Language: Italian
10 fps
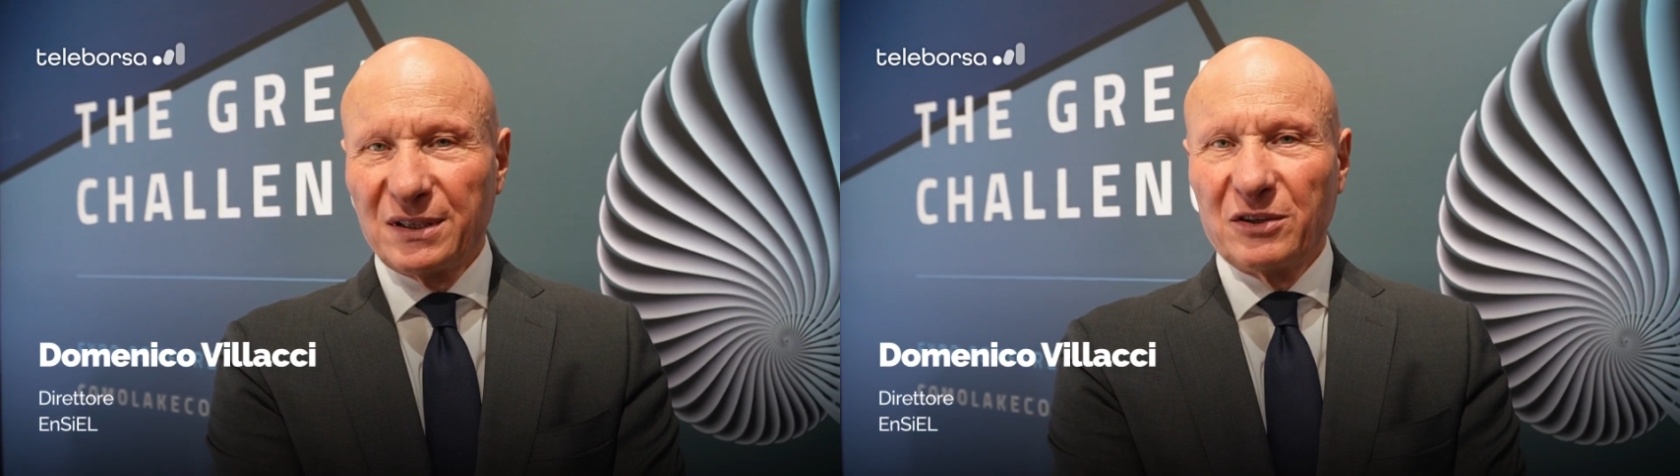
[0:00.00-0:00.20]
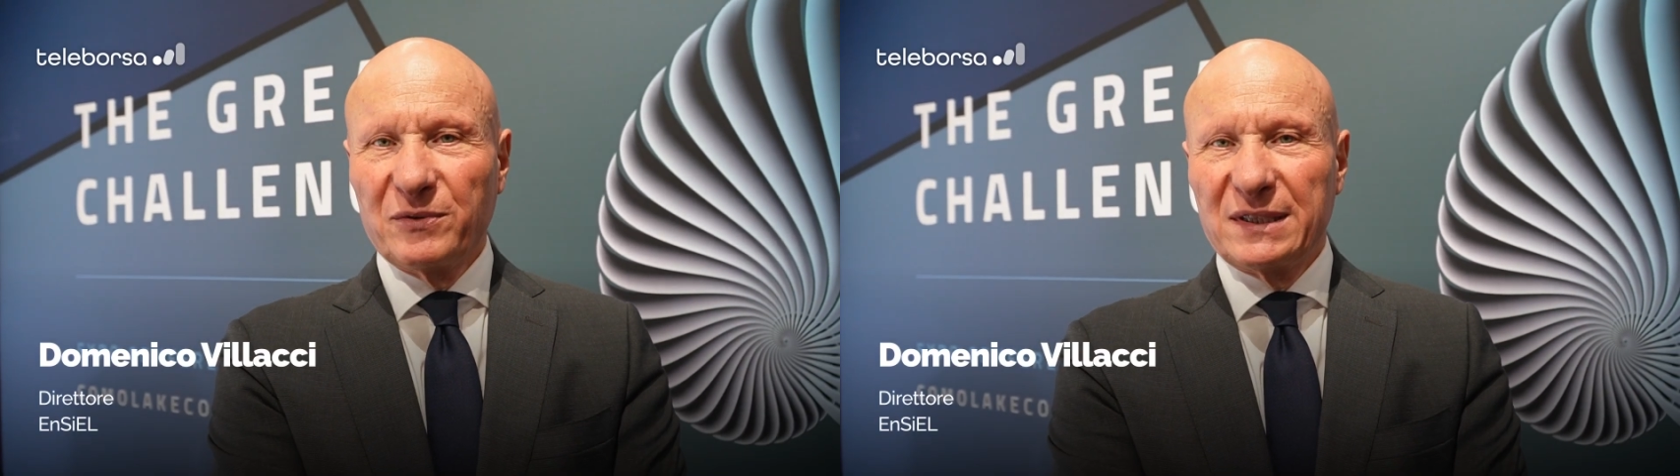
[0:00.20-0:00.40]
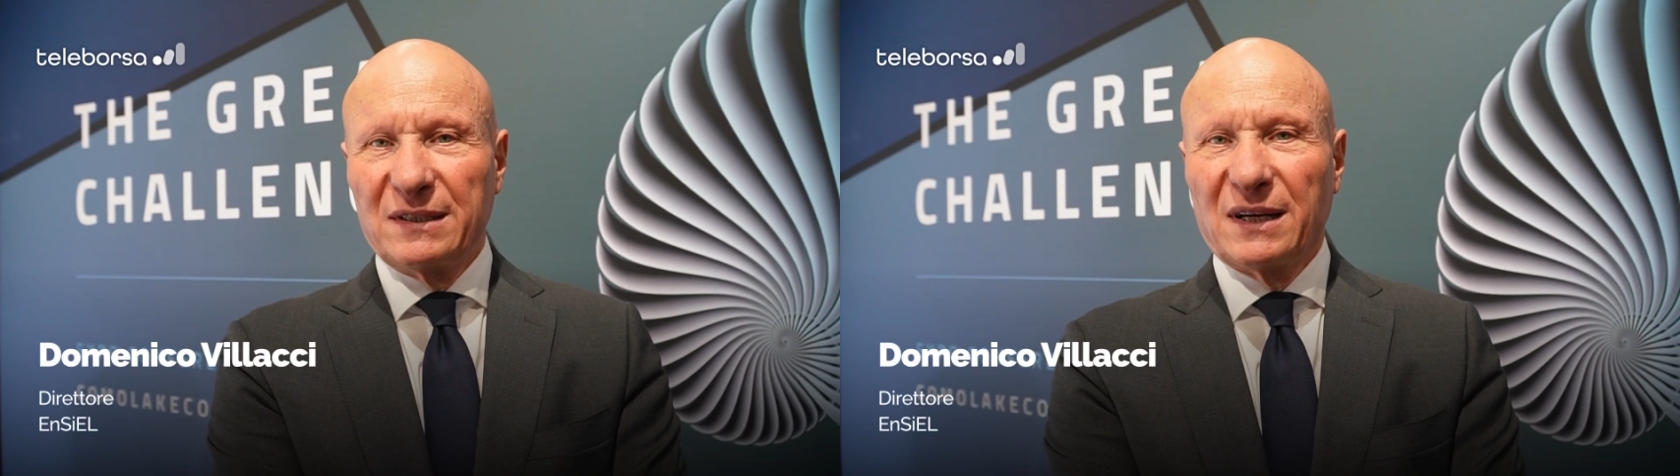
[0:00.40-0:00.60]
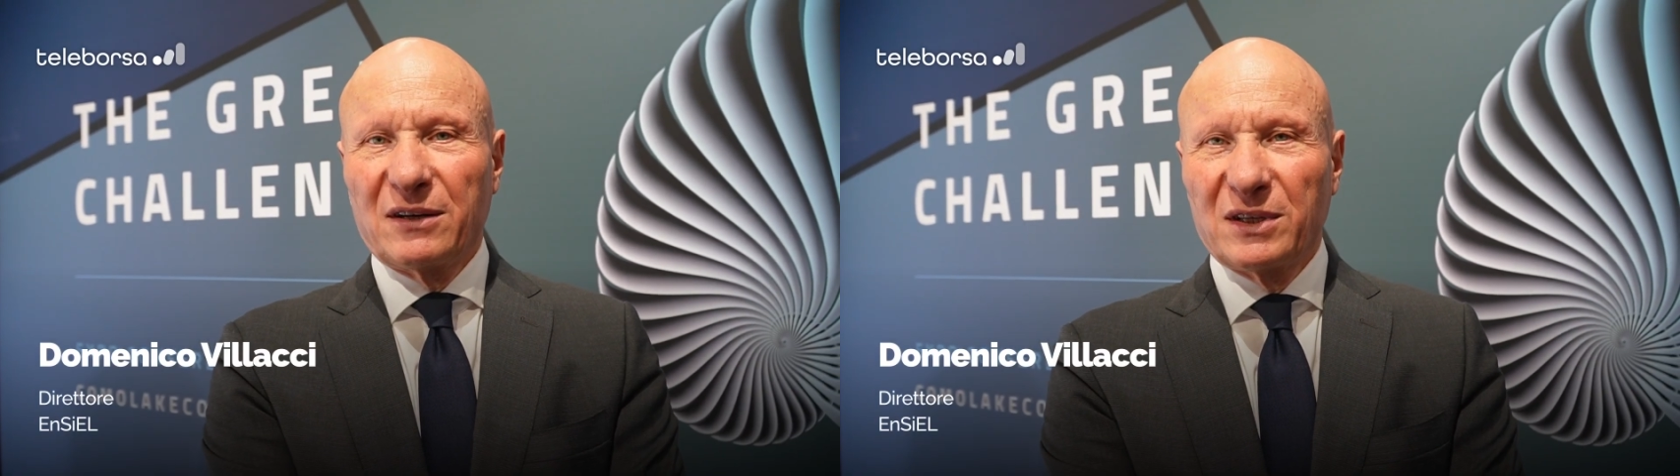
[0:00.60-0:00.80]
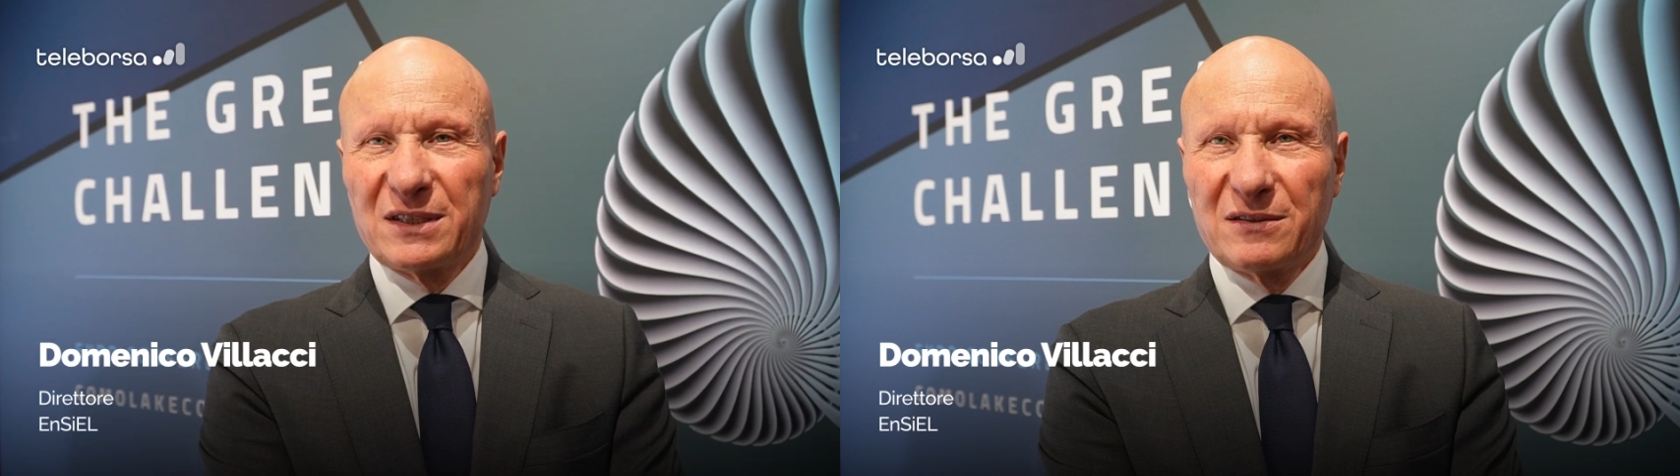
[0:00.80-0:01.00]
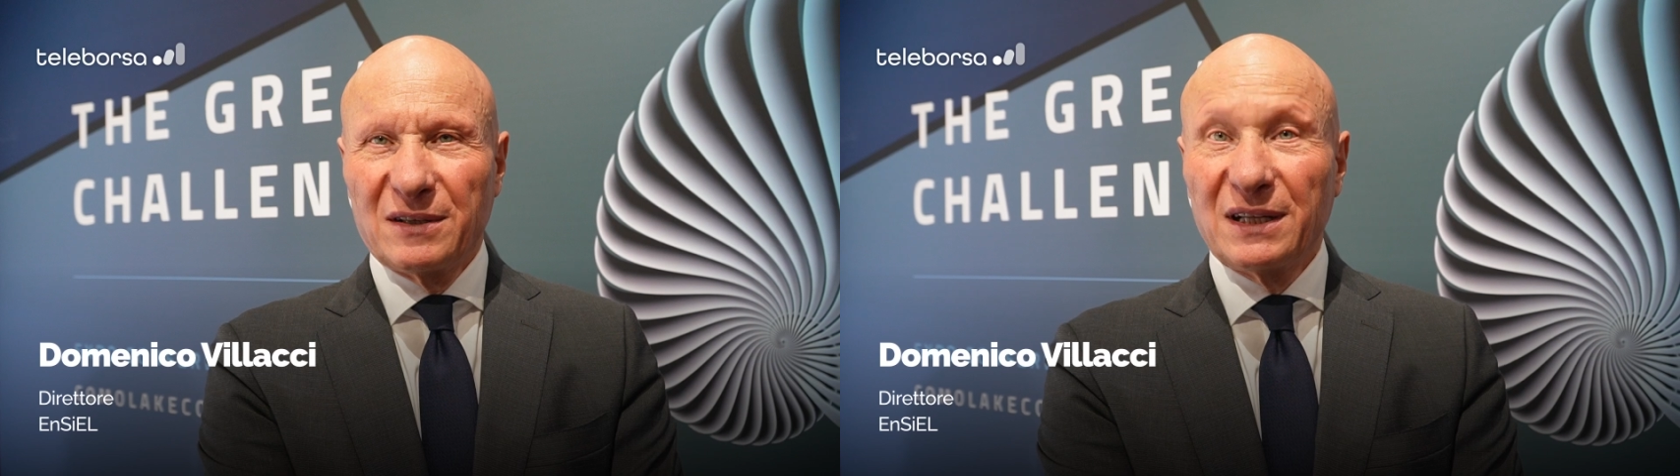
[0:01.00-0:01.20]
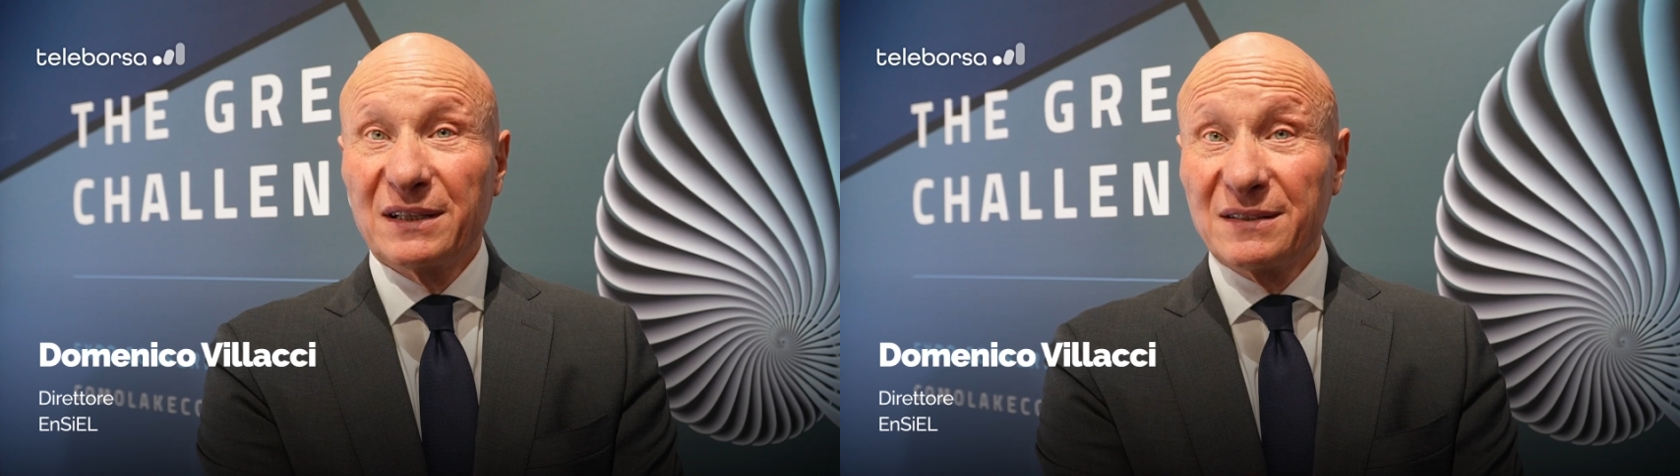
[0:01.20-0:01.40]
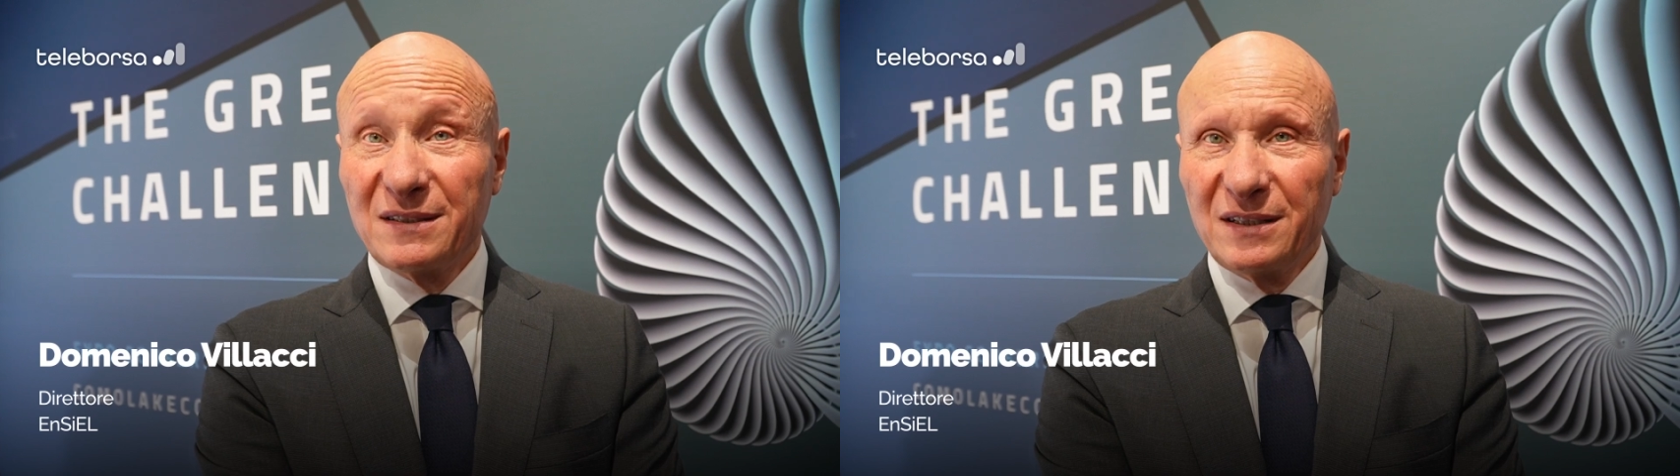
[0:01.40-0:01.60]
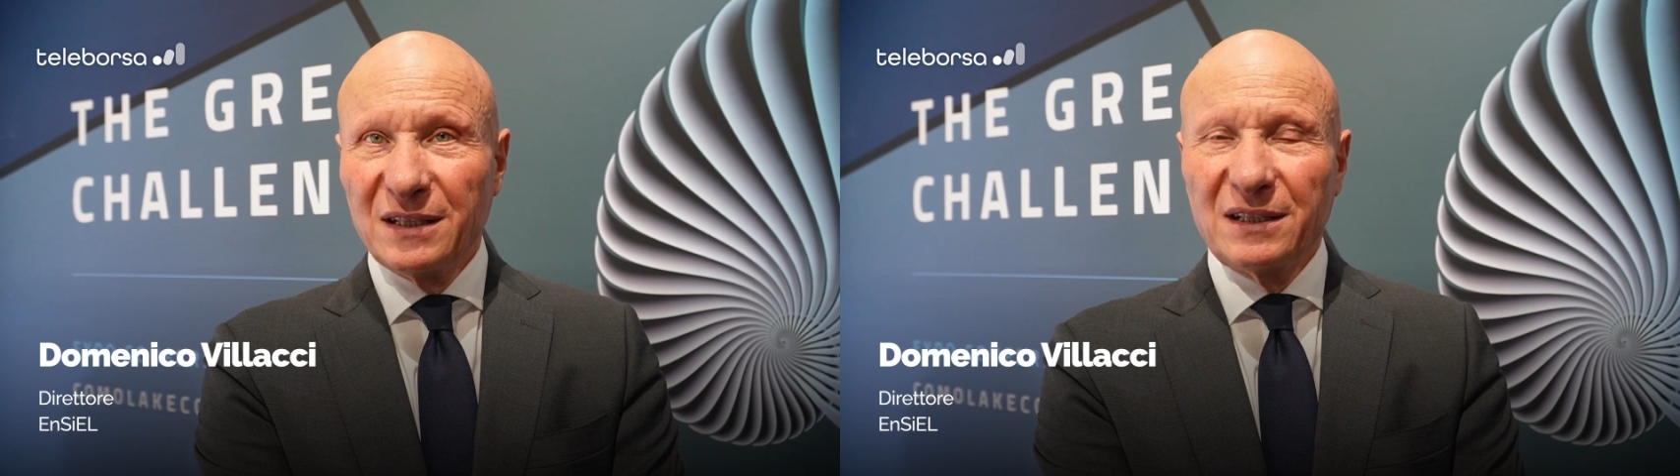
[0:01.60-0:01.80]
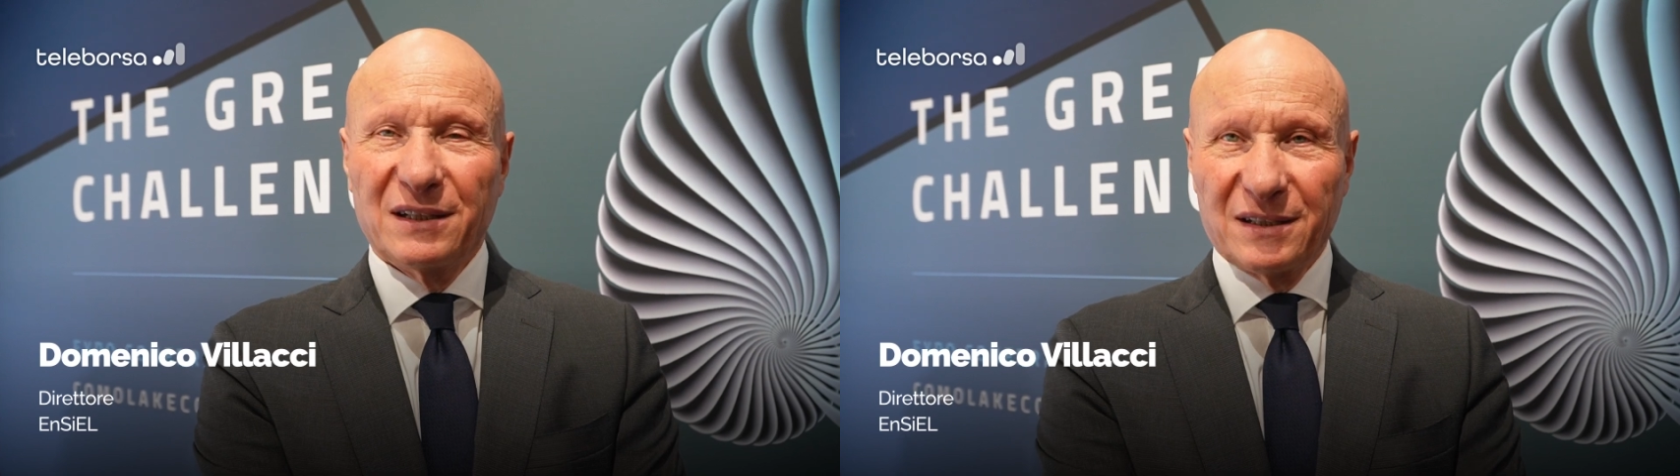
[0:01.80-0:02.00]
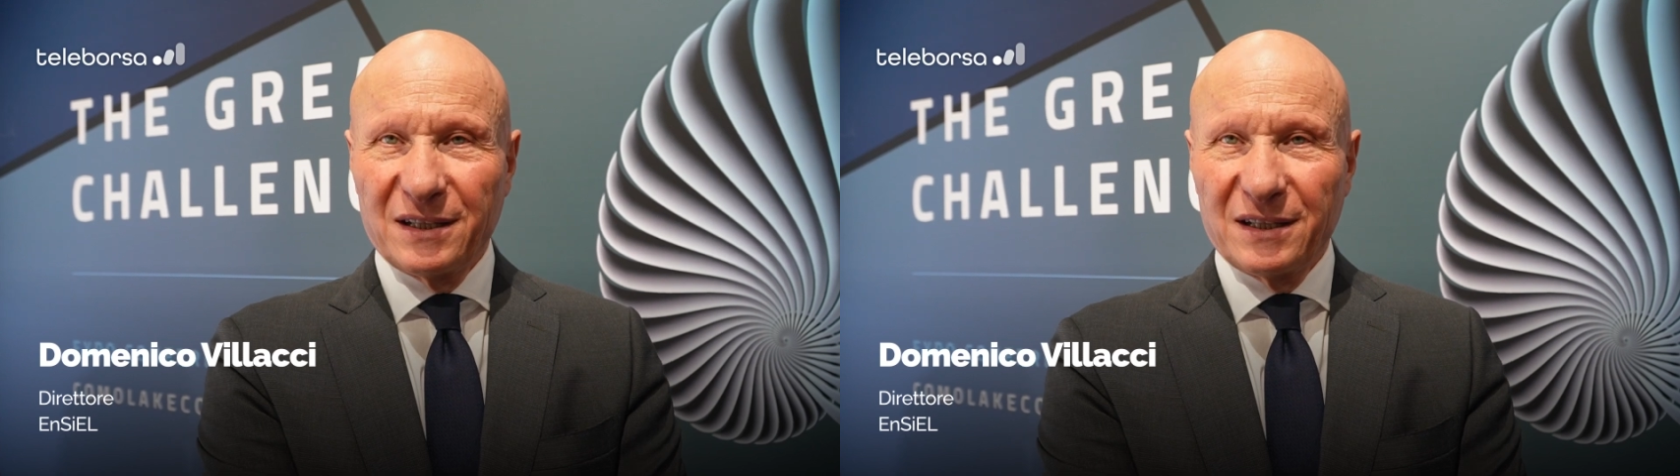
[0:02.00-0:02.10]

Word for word: Interuniversitario Nazionale INSIEL,